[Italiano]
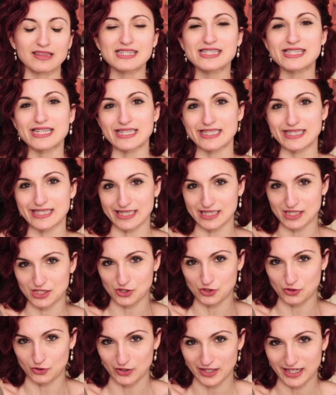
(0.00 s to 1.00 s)
di,
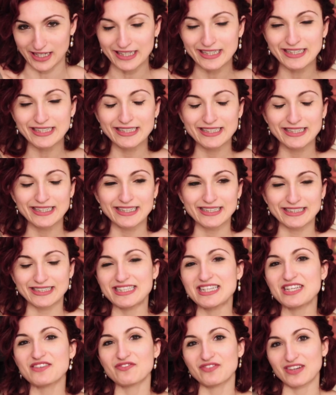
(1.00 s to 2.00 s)
sensazione
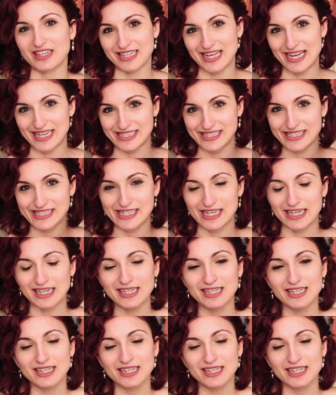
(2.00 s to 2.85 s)
di invadenza